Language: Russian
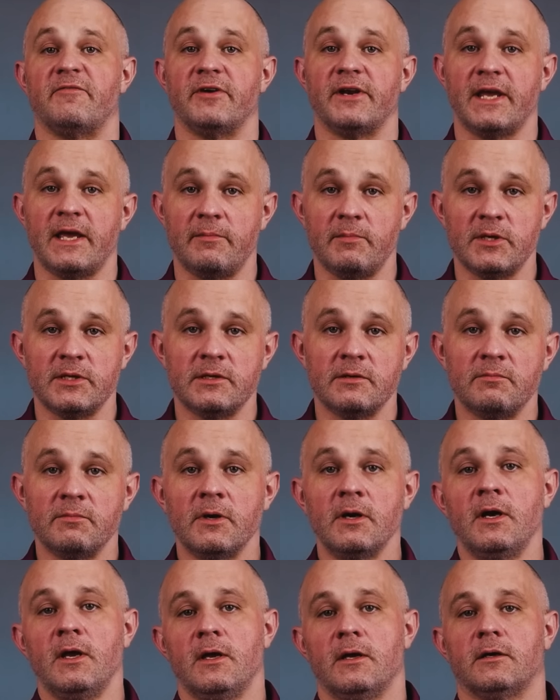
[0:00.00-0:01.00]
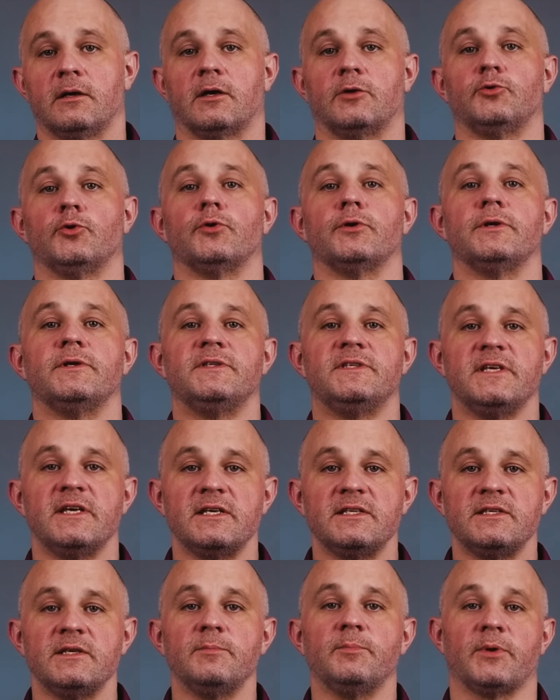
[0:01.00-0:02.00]
временем, которые
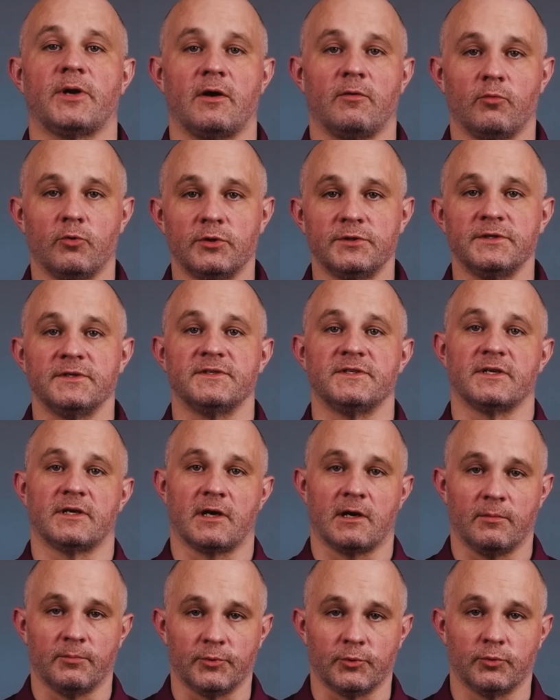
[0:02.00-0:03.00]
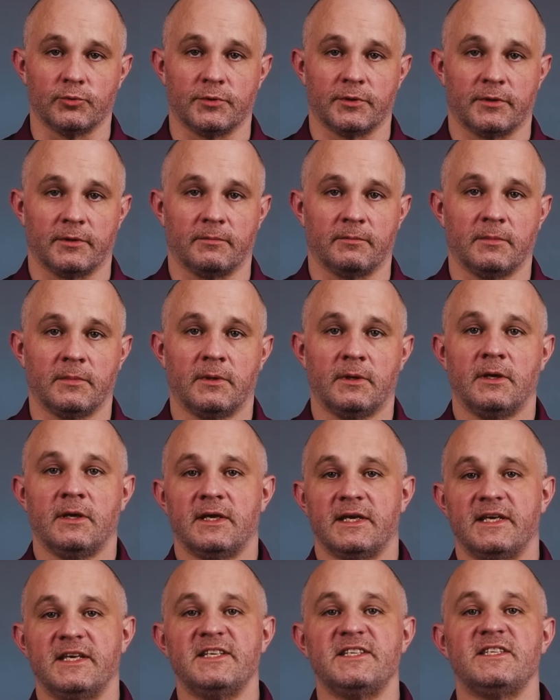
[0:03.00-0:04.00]
дети проводят за компьютером.
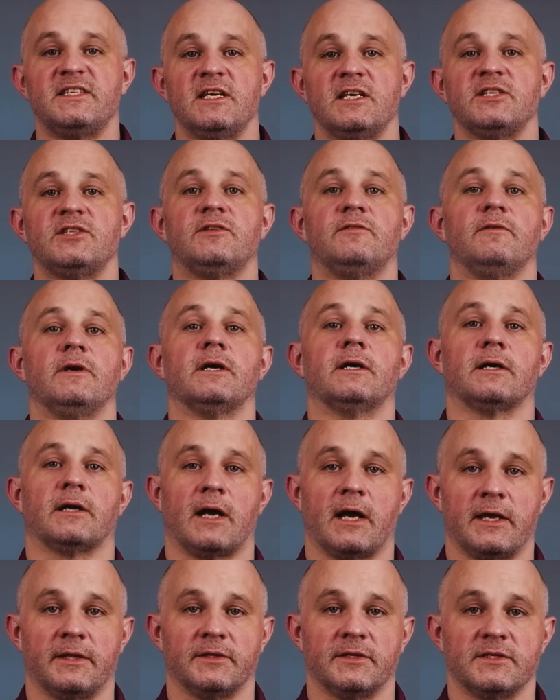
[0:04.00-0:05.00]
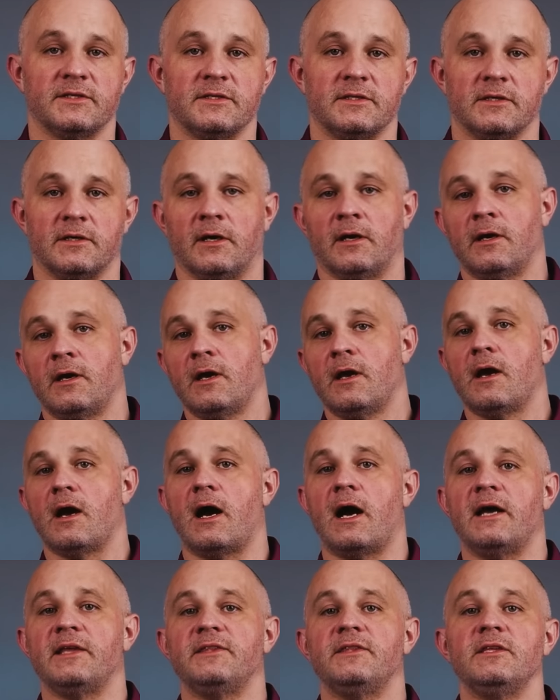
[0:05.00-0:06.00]
И здесь две крайности.
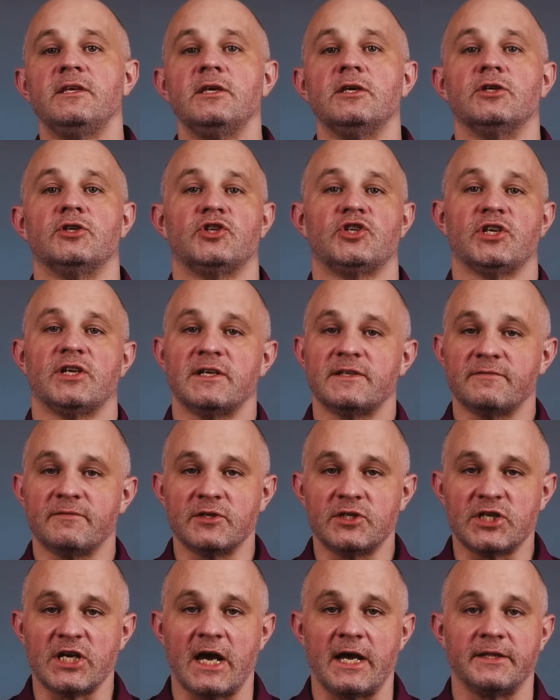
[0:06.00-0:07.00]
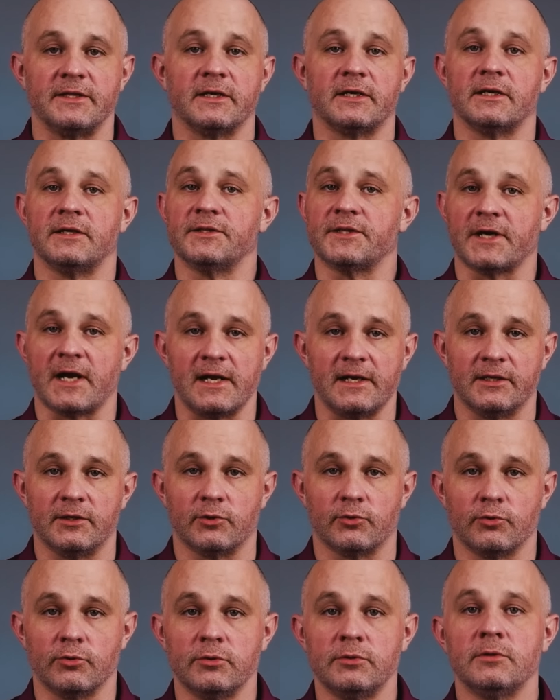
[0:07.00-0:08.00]
Одни чрезвычайно
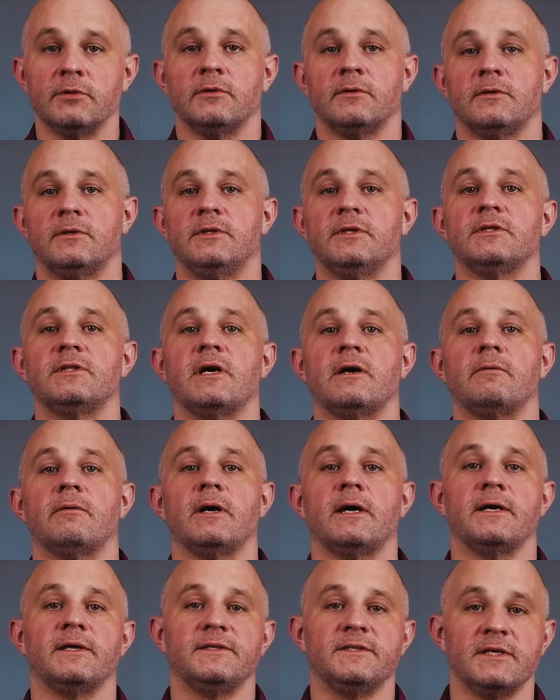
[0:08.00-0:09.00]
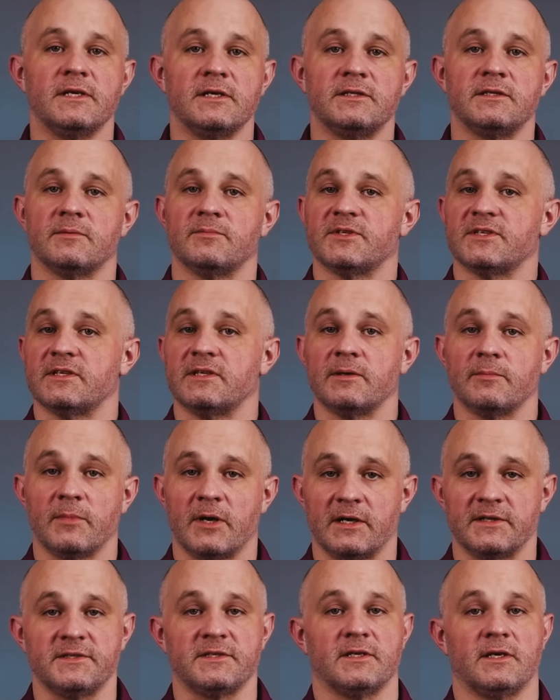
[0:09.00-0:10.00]
контролируют, не давая детям
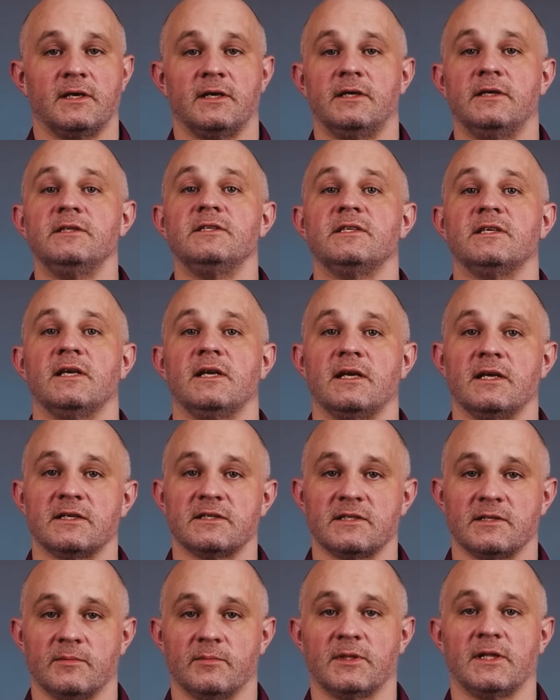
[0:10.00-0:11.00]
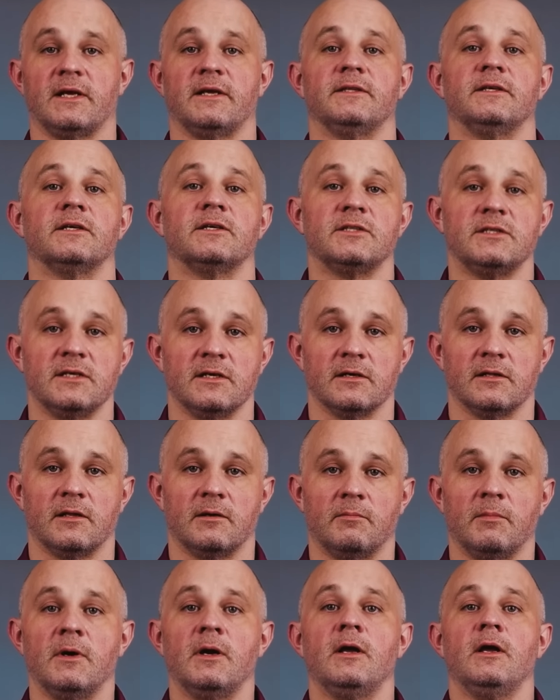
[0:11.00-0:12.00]
заниматься интересным для них
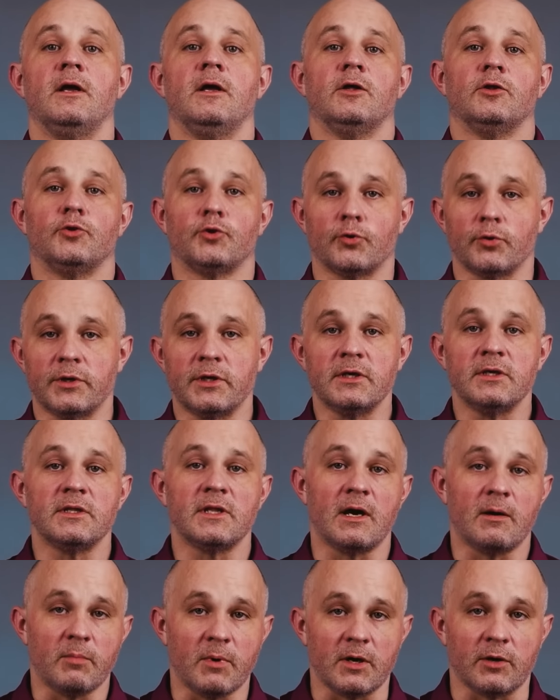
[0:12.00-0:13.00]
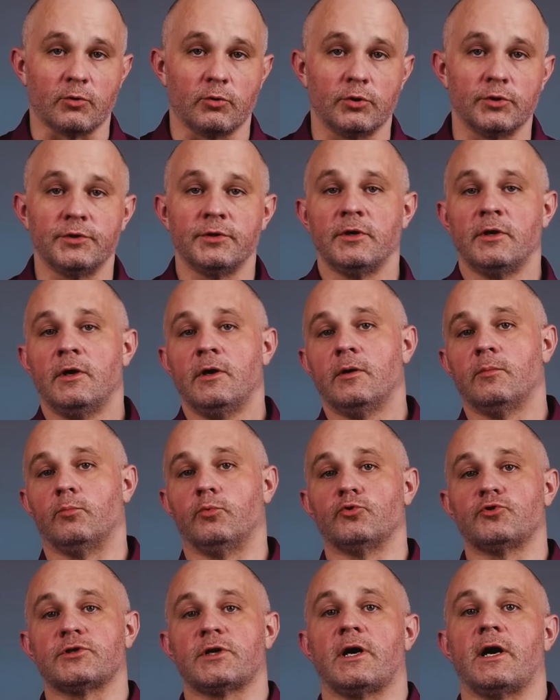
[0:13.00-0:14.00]
делом. Другие, наоборот,
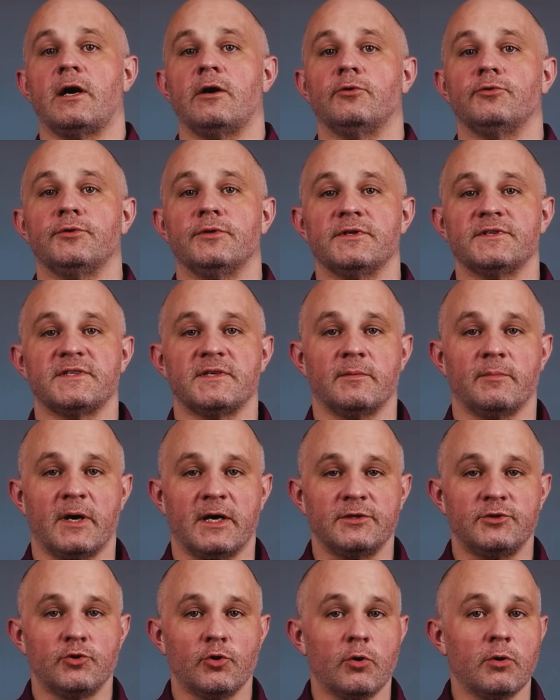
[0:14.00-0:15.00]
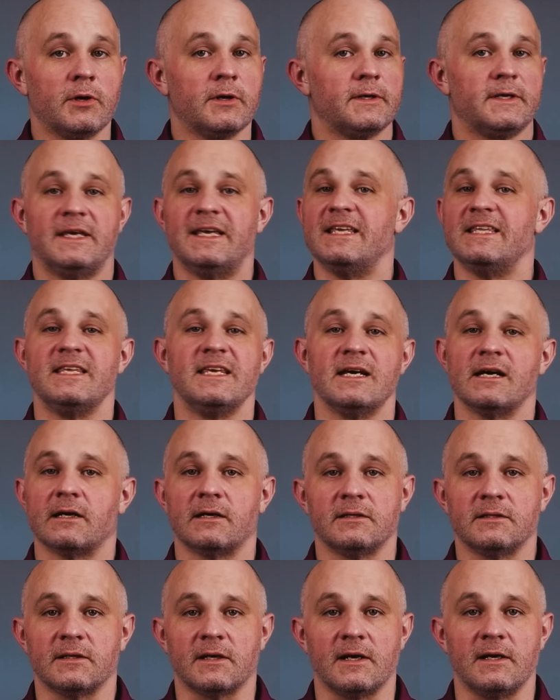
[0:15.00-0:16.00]
пускают на самотек и не
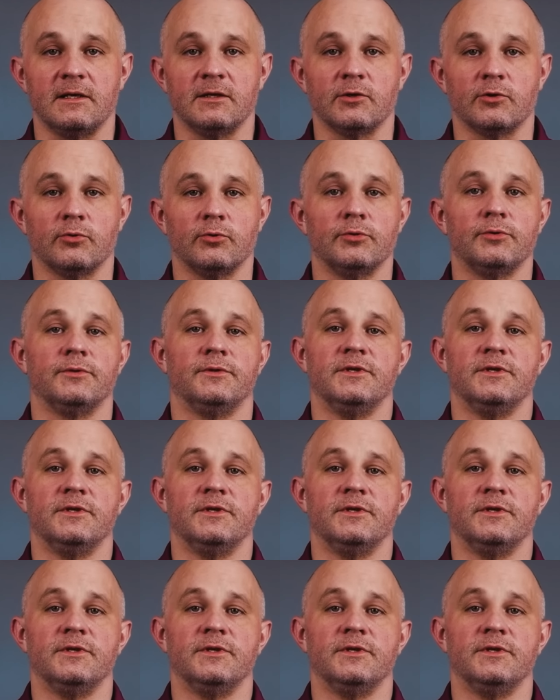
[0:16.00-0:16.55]
контролируют